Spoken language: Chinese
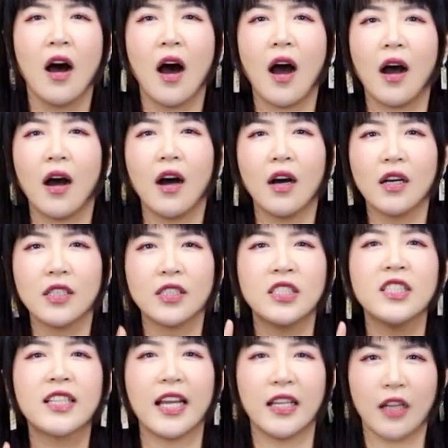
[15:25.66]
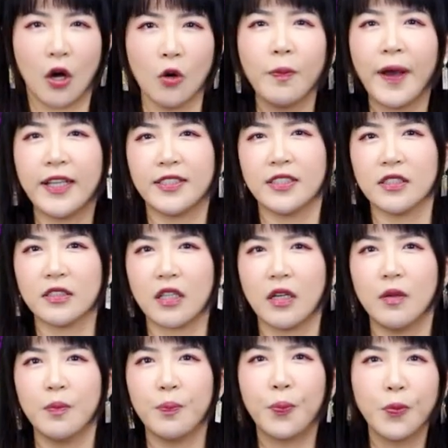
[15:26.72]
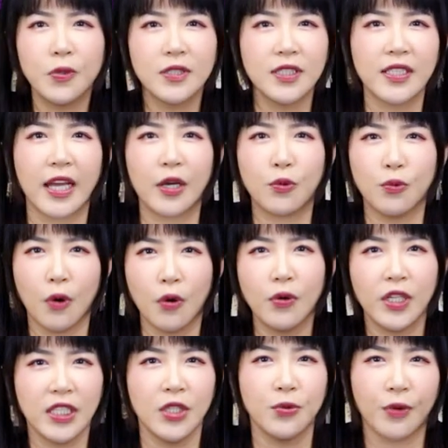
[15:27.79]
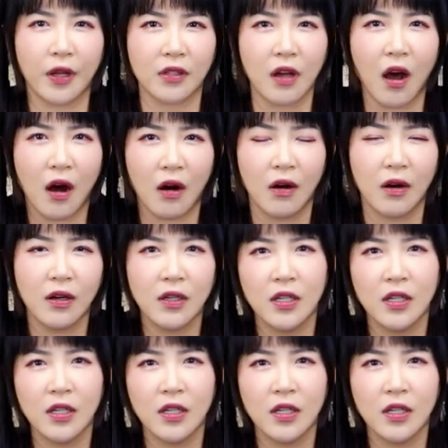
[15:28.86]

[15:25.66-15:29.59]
啊，是给老百姓的，不是给国会议员的哈。